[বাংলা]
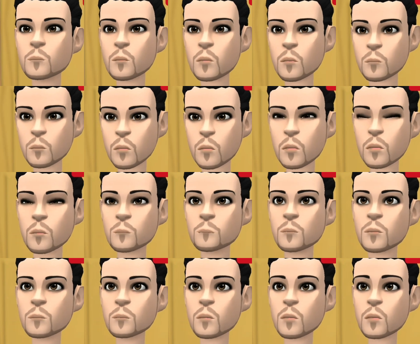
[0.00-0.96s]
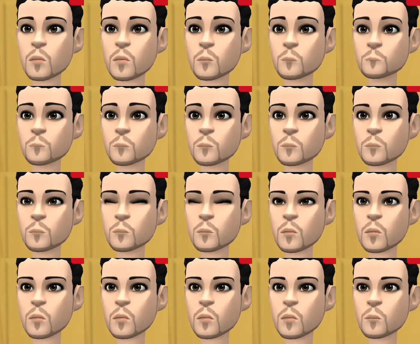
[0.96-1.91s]
অক্ষরে অক্ষরে
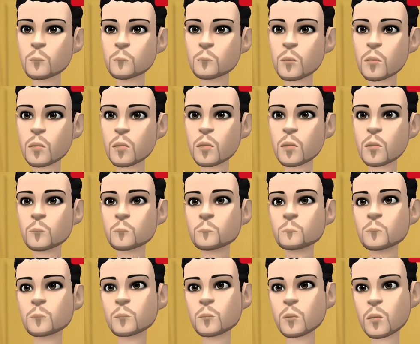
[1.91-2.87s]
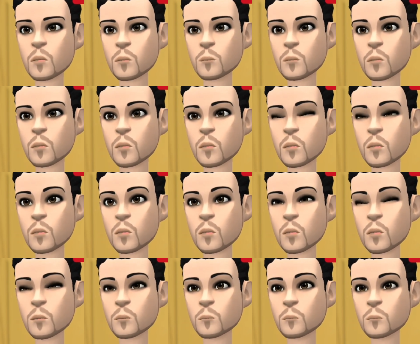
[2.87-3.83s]
পালন করার চেষ্টা করি